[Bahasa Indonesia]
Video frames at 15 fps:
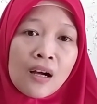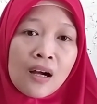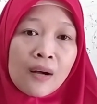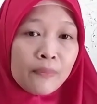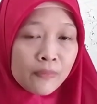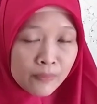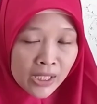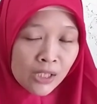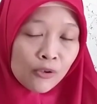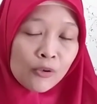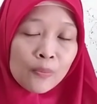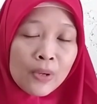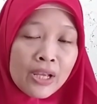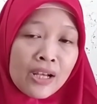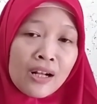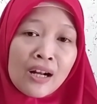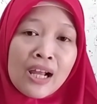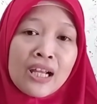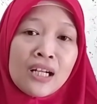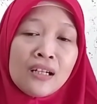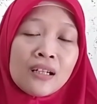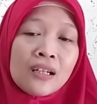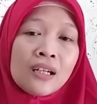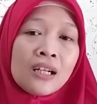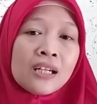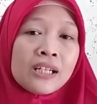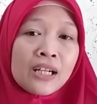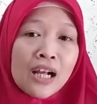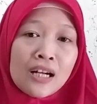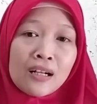eh, mikroba yang lain
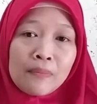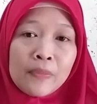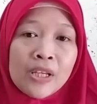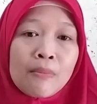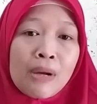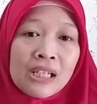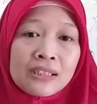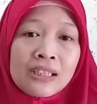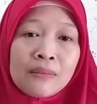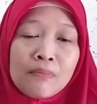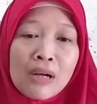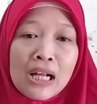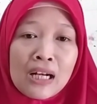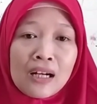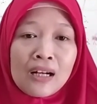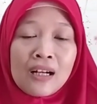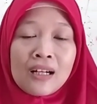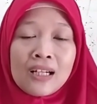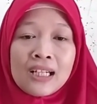dengan lebih maksimal.